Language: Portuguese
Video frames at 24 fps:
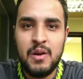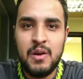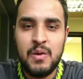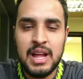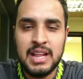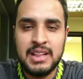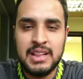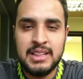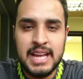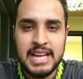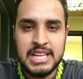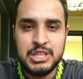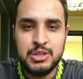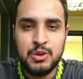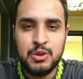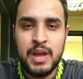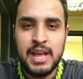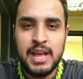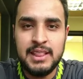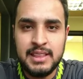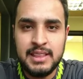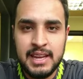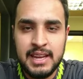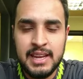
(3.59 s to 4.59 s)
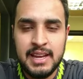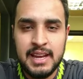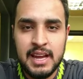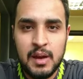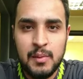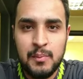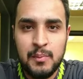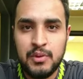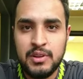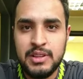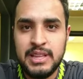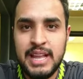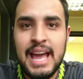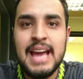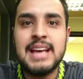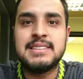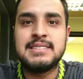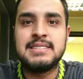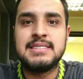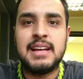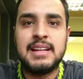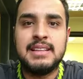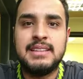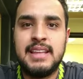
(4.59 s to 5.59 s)
O Atlético entra em campo
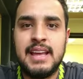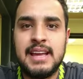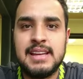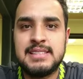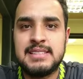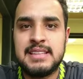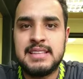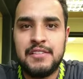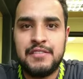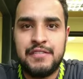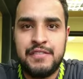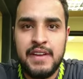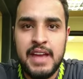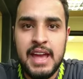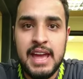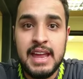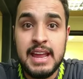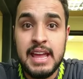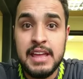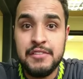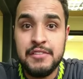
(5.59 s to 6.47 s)
nesta terça-feira,